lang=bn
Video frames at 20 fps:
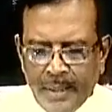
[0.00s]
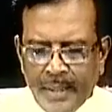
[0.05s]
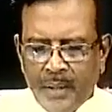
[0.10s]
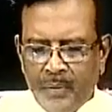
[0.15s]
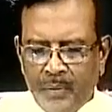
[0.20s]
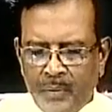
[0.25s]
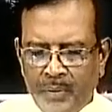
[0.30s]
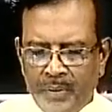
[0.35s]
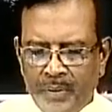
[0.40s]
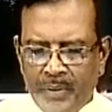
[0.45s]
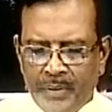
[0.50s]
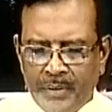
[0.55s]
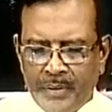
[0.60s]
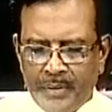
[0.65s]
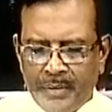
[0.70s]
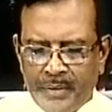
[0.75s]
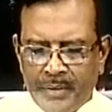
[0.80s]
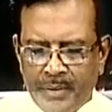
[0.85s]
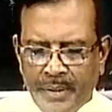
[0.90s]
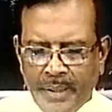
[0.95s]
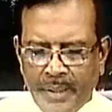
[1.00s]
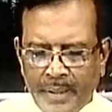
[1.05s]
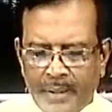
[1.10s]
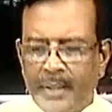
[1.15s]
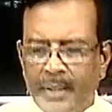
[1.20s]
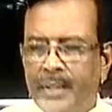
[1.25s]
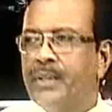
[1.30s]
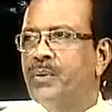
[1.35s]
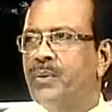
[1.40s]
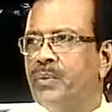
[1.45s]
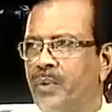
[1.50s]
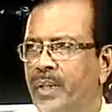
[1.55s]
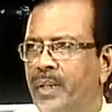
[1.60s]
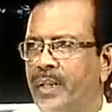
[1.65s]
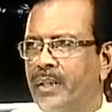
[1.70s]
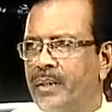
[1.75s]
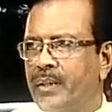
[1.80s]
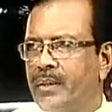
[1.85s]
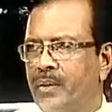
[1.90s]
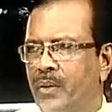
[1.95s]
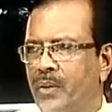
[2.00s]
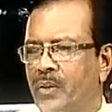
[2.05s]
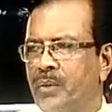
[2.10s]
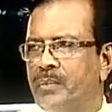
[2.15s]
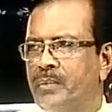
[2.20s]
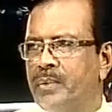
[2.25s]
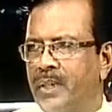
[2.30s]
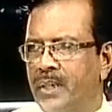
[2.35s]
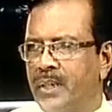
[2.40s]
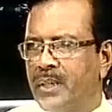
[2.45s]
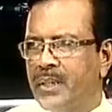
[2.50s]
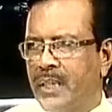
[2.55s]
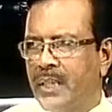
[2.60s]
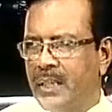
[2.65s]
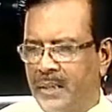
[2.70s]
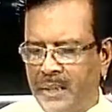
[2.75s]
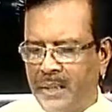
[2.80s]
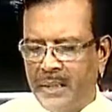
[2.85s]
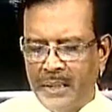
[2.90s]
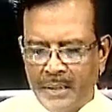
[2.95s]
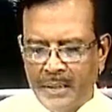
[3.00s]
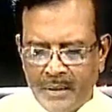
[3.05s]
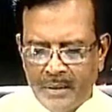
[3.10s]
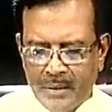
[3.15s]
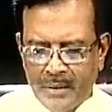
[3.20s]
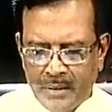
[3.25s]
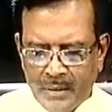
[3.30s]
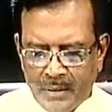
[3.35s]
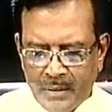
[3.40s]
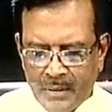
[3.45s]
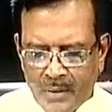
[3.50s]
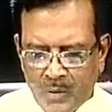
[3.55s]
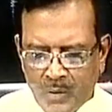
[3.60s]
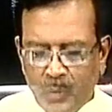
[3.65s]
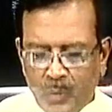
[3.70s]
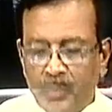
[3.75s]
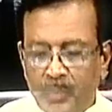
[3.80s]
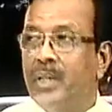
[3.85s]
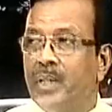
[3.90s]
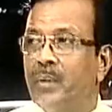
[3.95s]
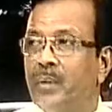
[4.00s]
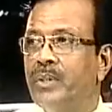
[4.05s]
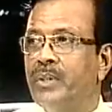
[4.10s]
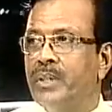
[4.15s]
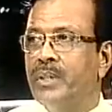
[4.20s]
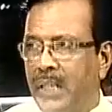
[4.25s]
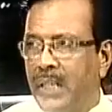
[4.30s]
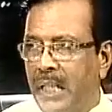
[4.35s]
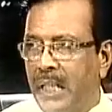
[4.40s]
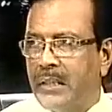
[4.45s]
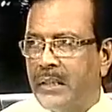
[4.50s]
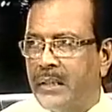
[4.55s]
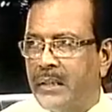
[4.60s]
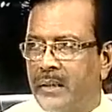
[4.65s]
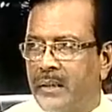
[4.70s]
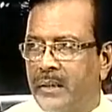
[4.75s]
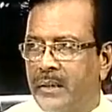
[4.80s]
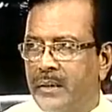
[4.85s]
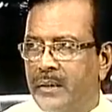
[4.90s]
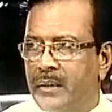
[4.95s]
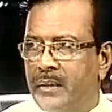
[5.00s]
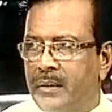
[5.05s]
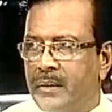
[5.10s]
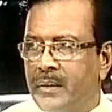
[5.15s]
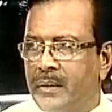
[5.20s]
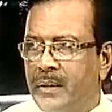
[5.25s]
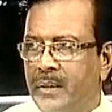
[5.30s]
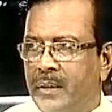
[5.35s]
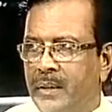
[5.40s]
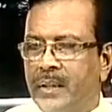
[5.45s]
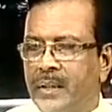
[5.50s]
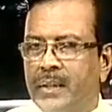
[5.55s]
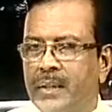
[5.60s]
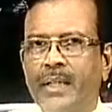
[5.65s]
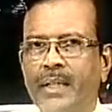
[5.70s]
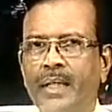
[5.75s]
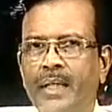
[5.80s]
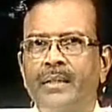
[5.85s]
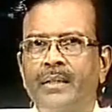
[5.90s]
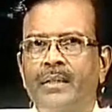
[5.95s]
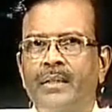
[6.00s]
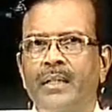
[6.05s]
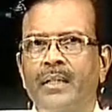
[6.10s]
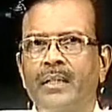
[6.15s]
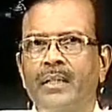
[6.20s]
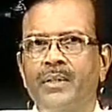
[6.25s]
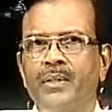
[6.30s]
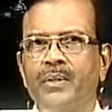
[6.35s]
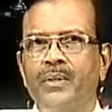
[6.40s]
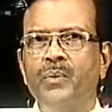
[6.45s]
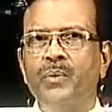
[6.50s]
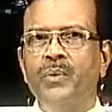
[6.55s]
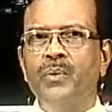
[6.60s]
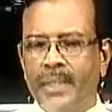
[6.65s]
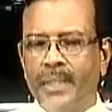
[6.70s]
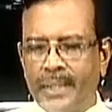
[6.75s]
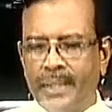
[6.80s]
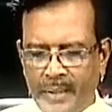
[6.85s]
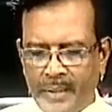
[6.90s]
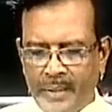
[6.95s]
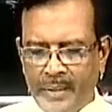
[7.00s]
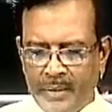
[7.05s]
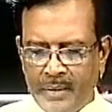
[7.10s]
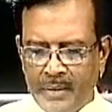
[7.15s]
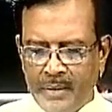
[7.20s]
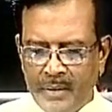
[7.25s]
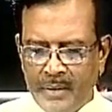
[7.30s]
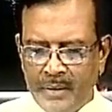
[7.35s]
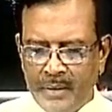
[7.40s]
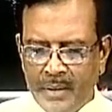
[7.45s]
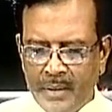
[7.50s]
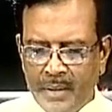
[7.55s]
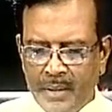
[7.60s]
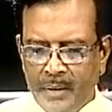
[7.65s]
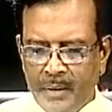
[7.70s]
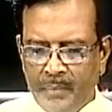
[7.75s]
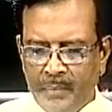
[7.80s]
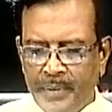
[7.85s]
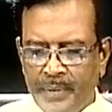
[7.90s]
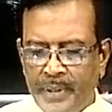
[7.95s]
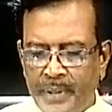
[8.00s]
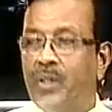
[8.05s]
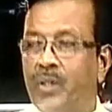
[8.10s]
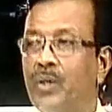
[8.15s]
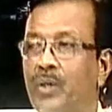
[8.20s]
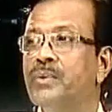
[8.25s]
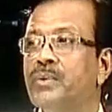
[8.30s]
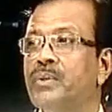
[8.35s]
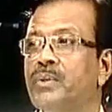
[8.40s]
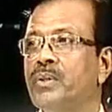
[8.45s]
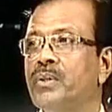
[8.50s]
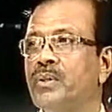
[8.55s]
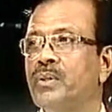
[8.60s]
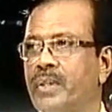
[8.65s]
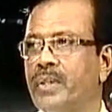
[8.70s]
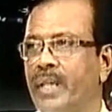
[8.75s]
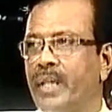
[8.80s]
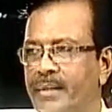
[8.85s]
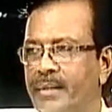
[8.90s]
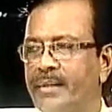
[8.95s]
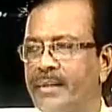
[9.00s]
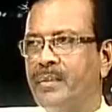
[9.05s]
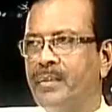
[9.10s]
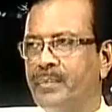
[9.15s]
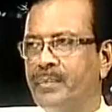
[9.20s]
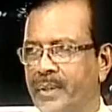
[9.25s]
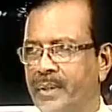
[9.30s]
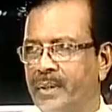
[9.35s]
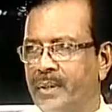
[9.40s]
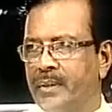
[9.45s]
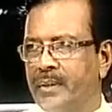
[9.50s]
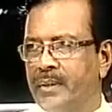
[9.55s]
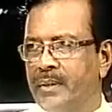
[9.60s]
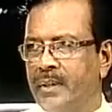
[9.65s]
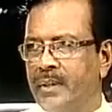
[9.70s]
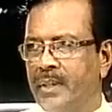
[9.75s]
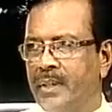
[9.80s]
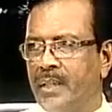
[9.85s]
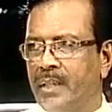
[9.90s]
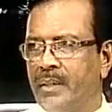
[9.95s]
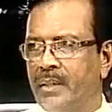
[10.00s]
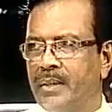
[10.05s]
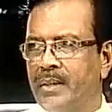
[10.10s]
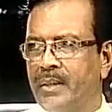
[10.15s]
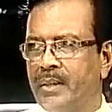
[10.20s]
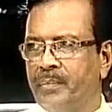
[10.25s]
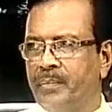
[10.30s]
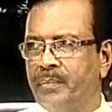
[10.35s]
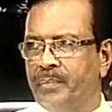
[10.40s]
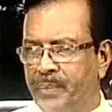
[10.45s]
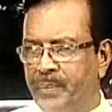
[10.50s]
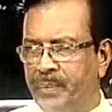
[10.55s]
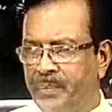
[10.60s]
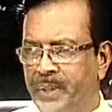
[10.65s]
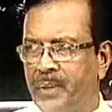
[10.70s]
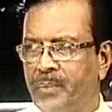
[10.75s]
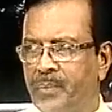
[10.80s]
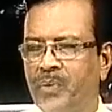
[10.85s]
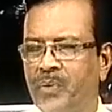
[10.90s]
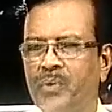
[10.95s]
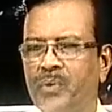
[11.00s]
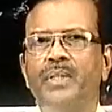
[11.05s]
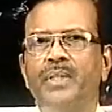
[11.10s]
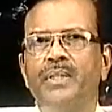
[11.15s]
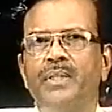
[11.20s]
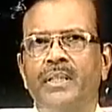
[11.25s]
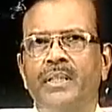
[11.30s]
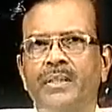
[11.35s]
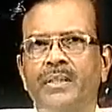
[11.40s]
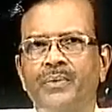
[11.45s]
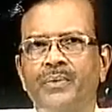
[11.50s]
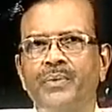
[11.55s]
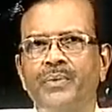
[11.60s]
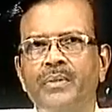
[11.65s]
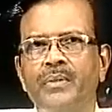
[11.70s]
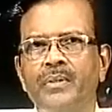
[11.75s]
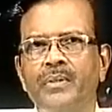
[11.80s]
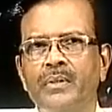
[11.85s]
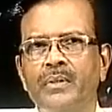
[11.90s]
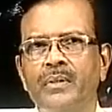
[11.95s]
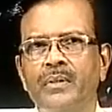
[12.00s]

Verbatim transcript: কালিয়াকোর একটি স্কুলের দশম শ্রেণীর ছাত্রী কবিতা মণি দাস তাকে তার স্কুল গেটে বিক্রমচন্দ্র দাস নামে একজন বিবিএ পড়ুয়া ছাত্র